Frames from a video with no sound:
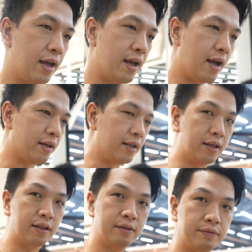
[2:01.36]
อ่า
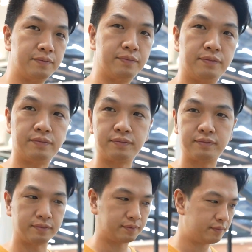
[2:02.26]
นี่
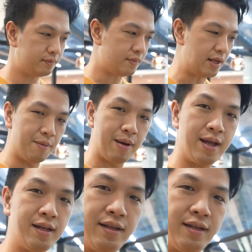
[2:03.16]
เห็นปะ